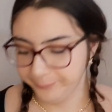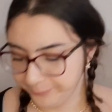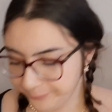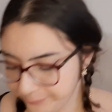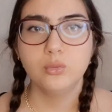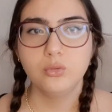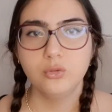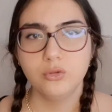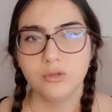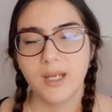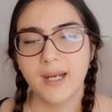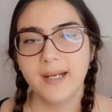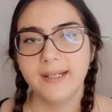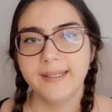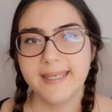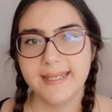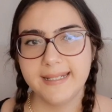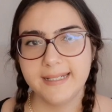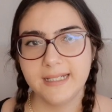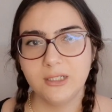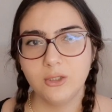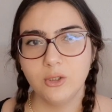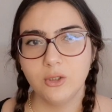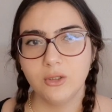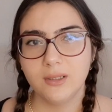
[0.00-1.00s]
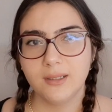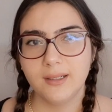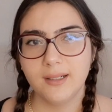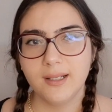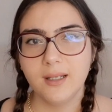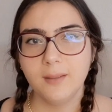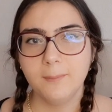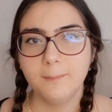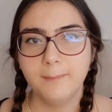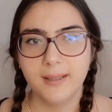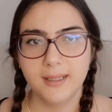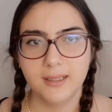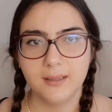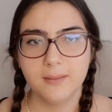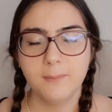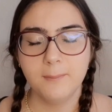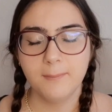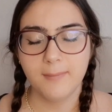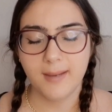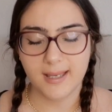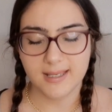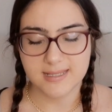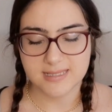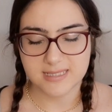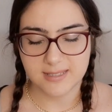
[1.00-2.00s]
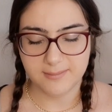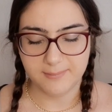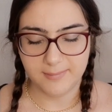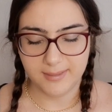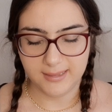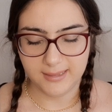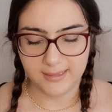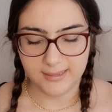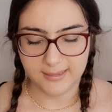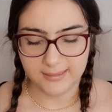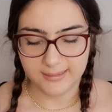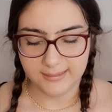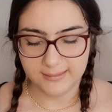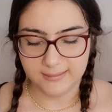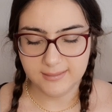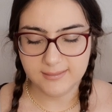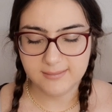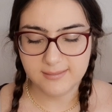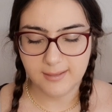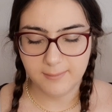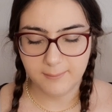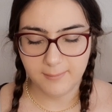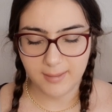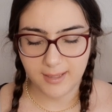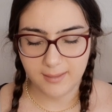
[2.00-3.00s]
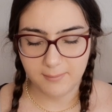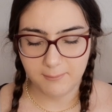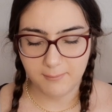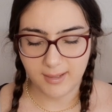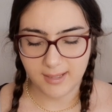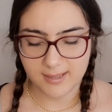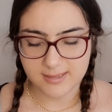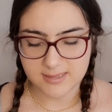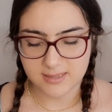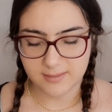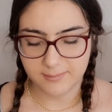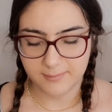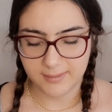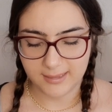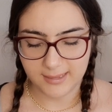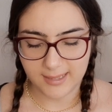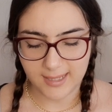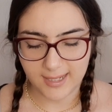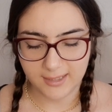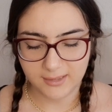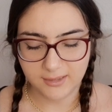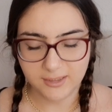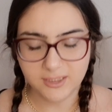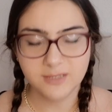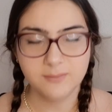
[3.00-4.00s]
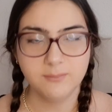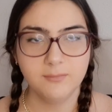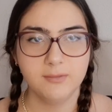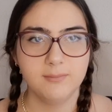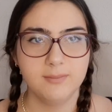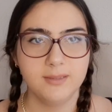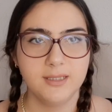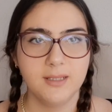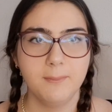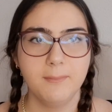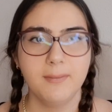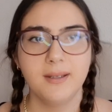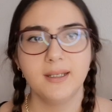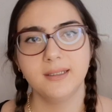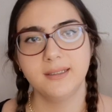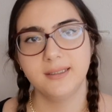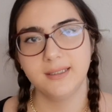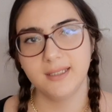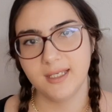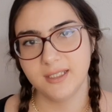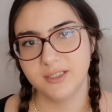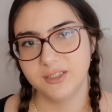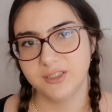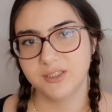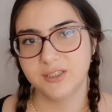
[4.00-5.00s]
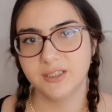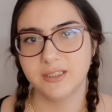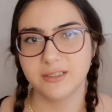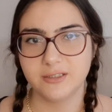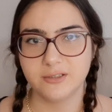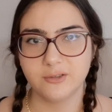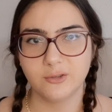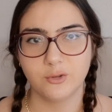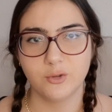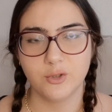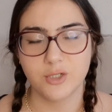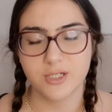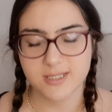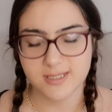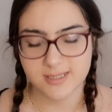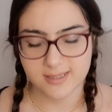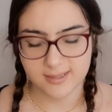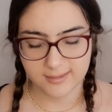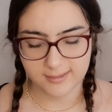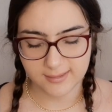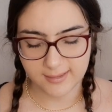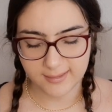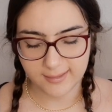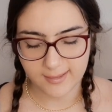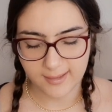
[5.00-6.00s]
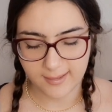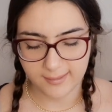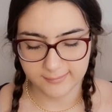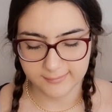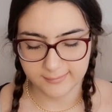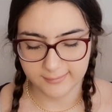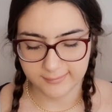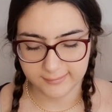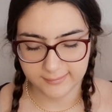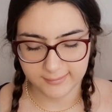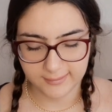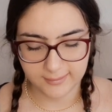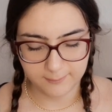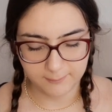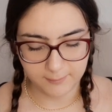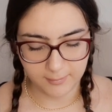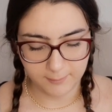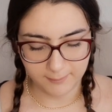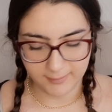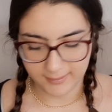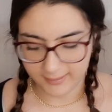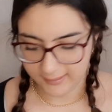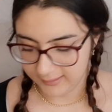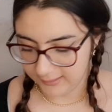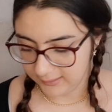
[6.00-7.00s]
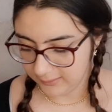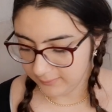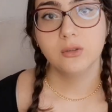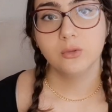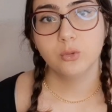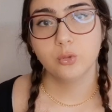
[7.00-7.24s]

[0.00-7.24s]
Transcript: Bunlar genel olarak bakım malzemeleriydi, temel malzemelerdi. Şimdi bir de makyaj kategorisinden aldıklarıma bakalım.